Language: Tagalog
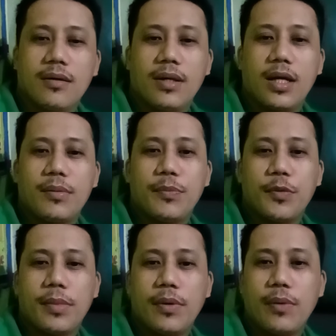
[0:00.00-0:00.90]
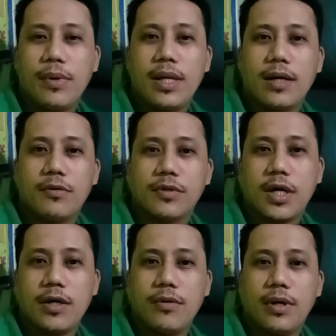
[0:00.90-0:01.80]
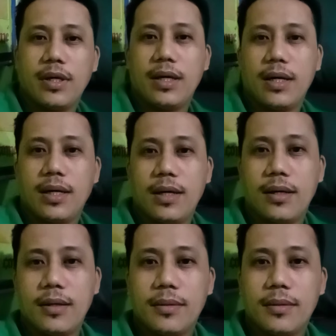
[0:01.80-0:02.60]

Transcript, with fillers: wala naman po mawawala kung tayo ay uh,